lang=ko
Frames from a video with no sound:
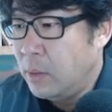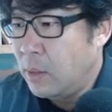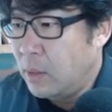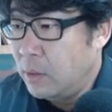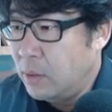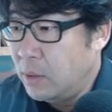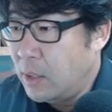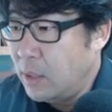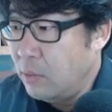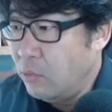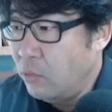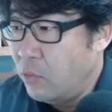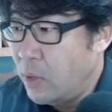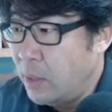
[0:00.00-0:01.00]

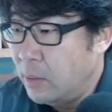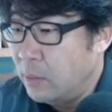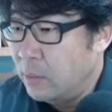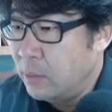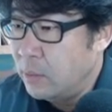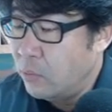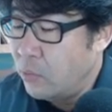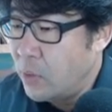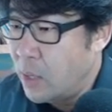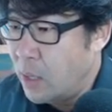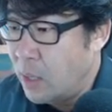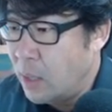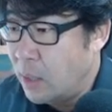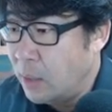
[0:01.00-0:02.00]
커튼과 이런
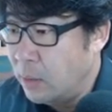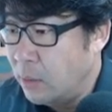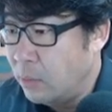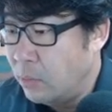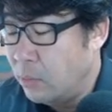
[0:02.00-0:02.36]
와 이게